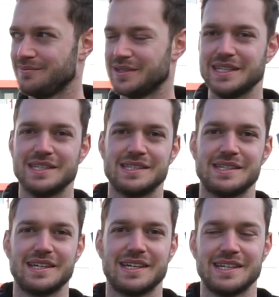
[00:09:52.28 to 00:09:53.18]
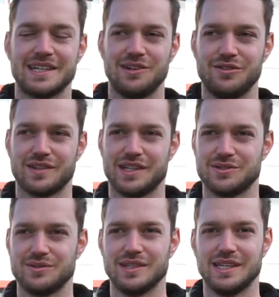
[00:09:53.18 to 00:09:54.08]
bei denen ist eine geringere
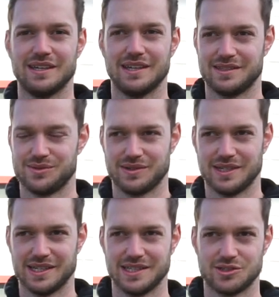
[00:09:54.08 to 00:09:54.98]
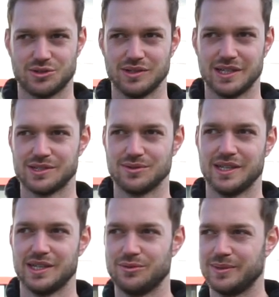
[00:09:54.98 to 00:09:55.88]
Laufleistung, also geringere Stundenleistung
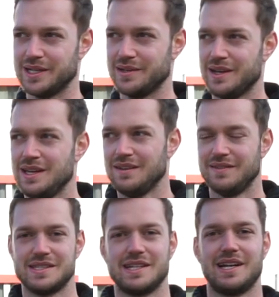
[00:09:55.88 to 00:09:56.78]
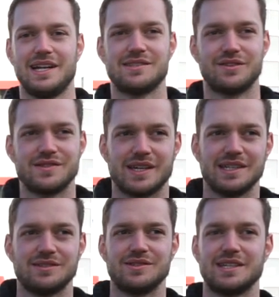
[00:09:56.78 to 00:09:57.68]
eher normal. Weil das halt alles
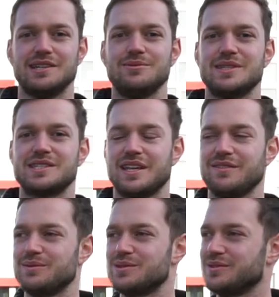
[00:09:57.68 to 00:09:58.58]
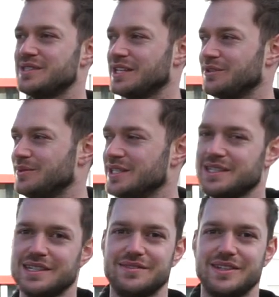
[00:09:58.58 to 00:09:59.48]
aufzeichnet und der Kilometerstand wäre bei sowas halt komplett
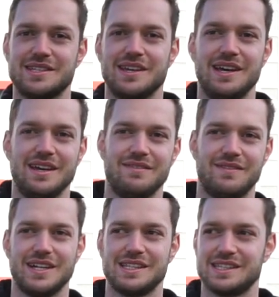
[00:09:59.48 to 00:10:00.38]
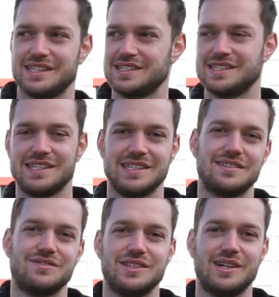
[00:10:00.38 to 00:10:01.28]
irrelevant, weil das ist ja nicht
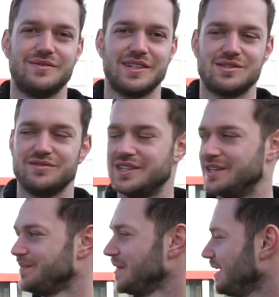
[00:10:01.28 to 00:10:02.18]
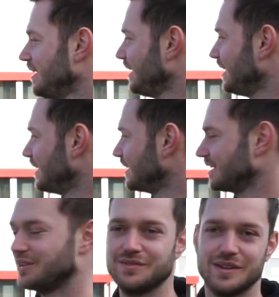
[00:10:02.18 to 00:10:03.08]
dafür da, um weit zu fahren. Äh,
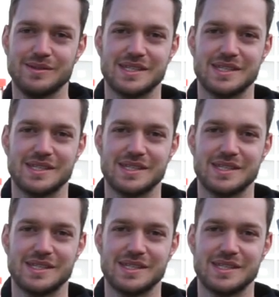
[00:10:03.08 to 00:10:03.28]
genau, wir haben den